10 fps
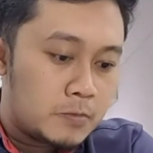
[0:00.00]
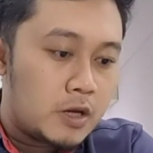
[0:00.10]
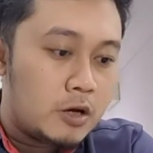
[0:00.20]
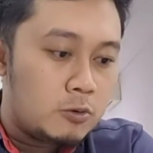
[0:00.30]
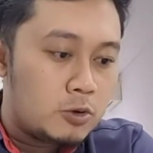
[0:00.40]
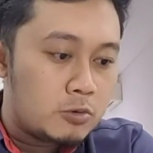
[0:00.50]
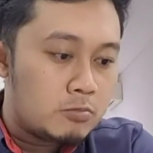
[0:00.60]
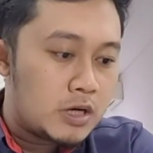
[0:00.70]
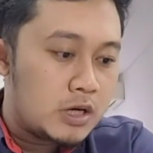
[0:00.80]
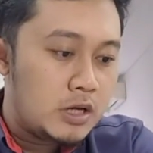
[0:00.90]
Nah, untuk
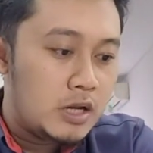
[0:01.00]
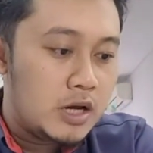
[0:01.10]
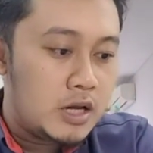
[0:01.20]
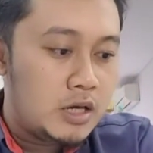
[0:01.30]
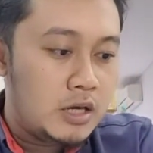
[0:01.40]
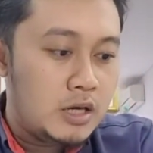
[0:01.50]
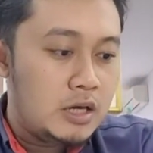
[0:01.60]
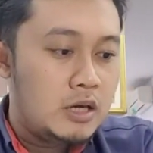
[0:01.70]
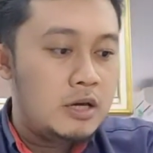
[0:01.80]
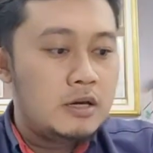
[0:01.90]

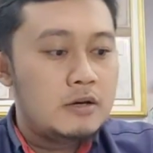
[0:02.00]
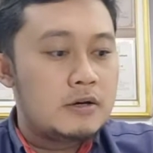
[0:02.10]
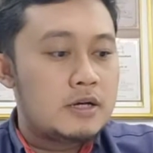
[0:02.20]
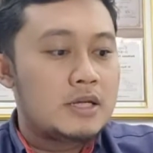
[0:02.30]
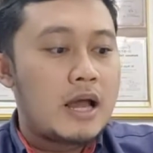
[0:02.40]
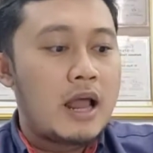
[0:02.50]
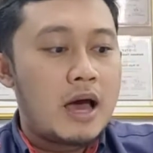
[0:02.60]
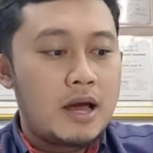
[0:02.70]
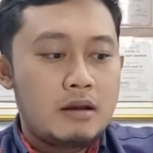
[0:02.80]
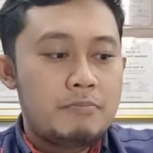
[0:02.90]
menghindari
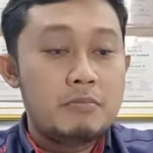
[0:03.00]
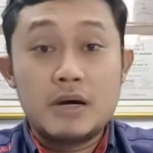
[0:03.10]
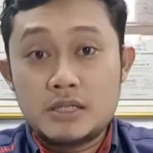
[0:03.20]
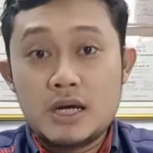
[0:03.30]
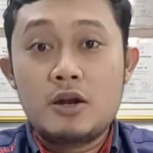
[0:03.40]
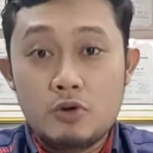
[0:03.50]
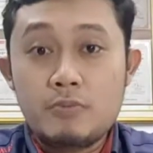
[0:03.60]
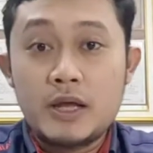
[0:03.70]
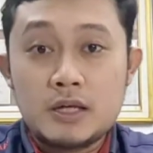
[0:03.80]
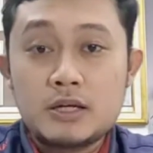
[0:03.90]
kesalahan pembacaan
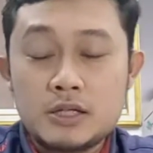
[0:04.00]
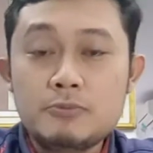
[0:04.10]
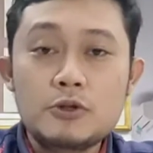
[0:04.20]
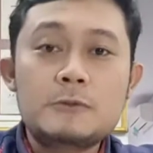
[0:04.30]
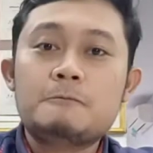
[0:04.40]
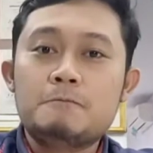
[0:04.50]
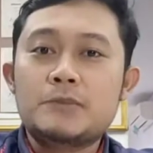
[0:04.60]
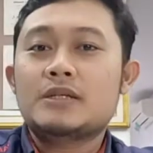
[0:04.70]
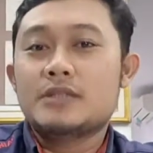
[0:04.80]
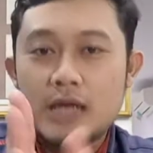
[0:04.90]
odometer tersebut,
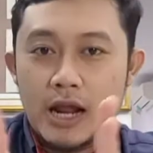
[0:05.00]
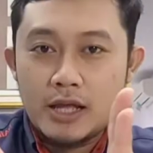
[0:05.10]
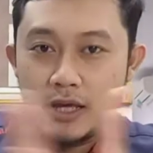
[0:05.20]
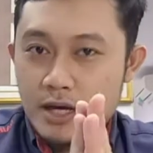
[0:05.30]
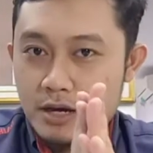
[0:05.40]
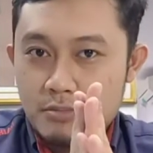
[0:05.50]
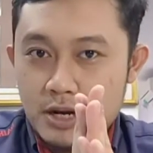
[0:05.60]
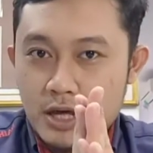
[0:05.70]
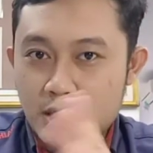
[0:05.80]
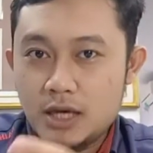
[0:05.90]
caranya
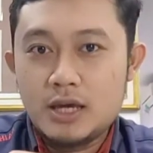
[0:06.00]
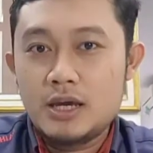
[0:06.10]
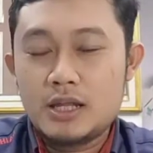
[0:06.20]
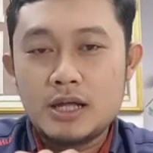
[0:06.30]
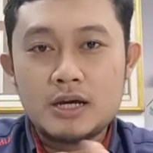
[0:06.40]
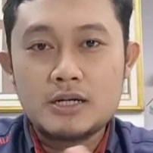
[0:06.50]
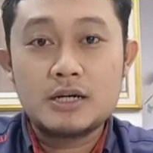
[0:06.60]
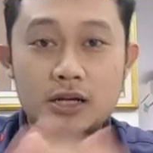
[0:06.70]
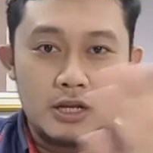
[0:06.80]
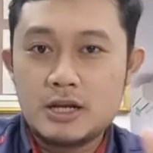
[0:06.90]
kembali lagi kita ke
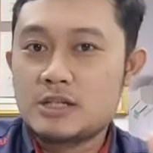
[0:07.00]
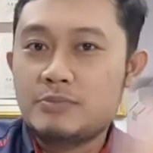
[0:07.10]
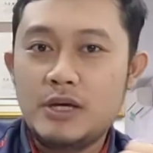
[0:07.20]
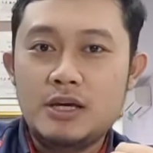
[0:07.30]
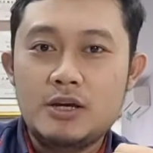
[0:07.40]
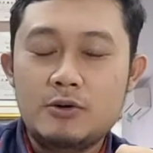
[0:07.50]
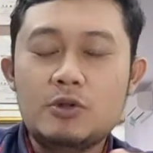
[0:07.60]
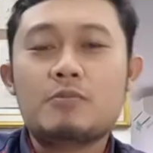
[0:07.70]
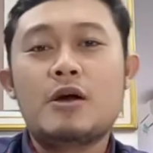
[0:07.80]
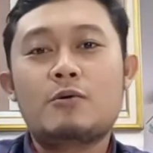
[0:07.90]
dealer resmi
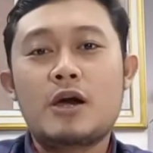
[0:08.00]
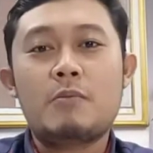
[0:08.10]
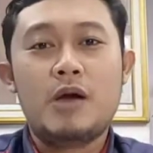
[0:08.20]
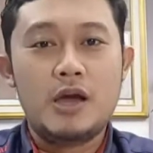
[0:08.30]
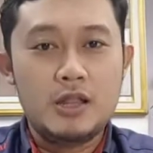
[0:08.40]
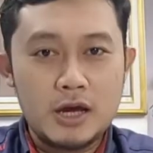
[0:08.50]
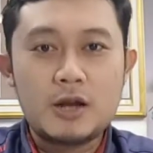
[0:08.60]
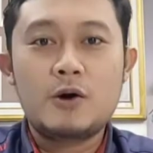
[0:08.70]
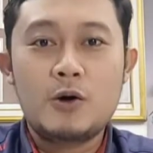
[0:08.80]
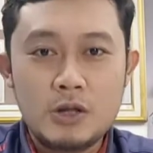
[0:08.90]
untuk melakukan
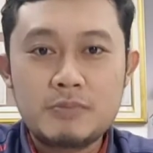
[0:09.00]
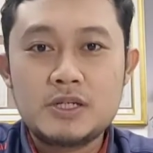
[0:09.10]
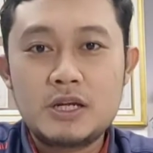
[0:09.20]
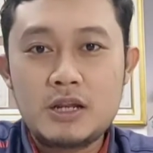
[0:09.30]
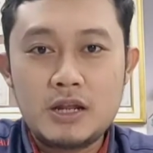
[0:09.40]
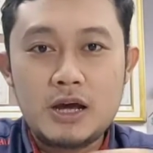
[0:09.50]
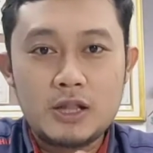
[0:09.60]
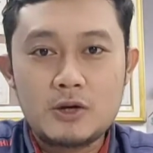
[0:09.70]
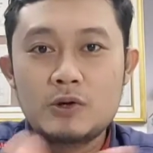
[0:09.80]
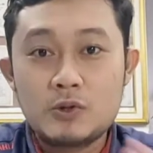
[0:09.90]
penggantian oli mesin
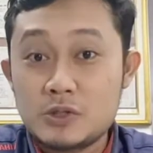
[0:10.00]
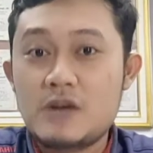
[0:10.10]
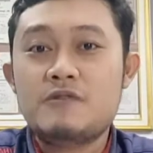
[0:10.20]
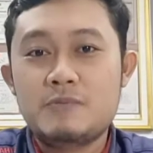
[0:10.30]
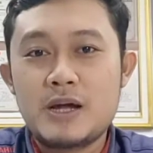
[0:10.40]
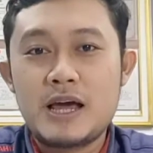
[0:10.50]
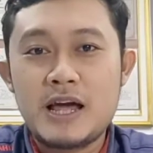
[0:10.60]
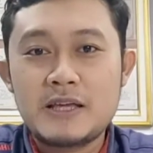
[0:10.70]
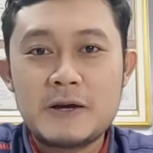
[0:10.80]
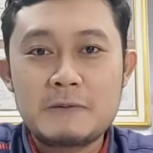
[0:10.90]
atau untuk servis
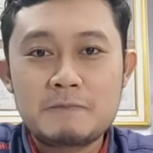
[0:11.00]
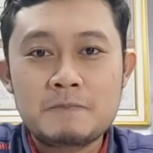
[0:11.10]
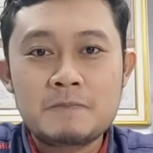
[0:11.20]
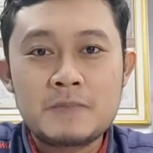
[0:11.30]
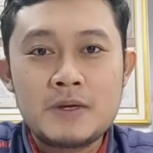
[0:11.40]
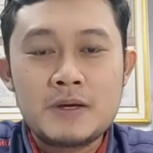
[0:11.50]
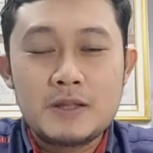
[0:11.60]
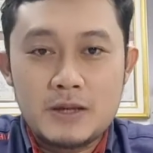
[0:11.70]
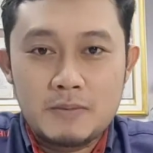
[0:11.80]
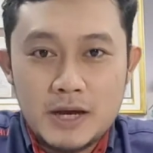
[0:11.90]
berkalanya.
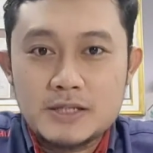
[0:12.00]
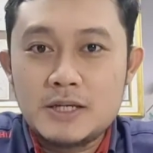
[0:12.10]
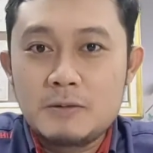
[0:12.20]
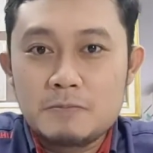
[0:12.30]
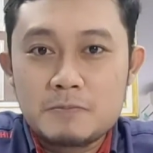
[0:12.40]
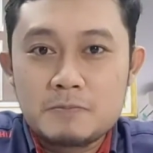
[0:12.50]
Terima kasih.